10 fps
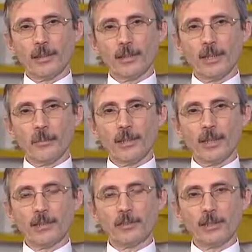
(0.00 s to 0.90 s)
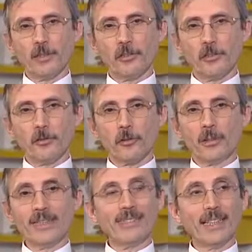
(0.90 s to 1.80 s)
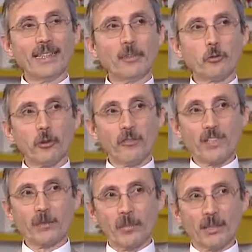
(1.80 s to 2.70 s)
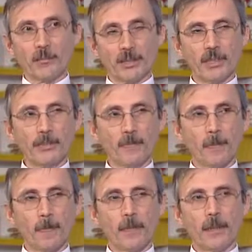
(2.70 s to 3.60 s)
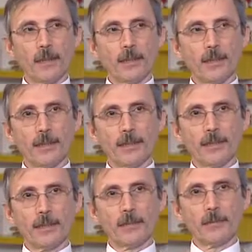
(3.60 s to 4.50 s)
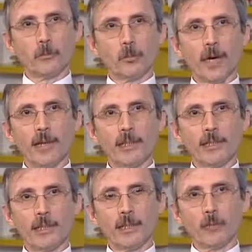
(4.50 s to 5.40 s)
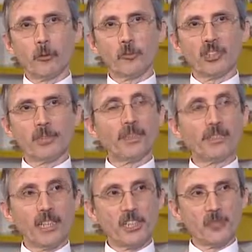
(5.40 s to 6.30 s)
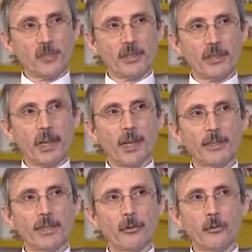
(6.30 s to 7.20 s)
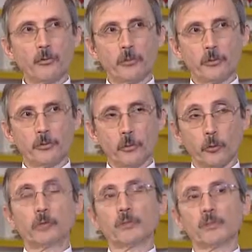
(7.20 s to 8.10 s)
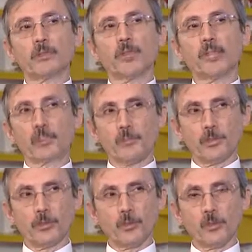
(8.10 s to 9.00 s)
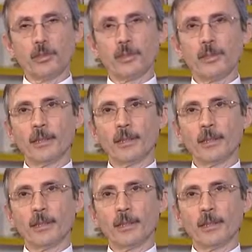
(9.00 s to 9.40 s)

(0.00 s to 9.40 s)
yapılan işin niteliğini çok fazla bakmadan e, e, bu ARGE ekosisteminin gelişmesi, ARGE kültürü, kültürünün gelişmesi için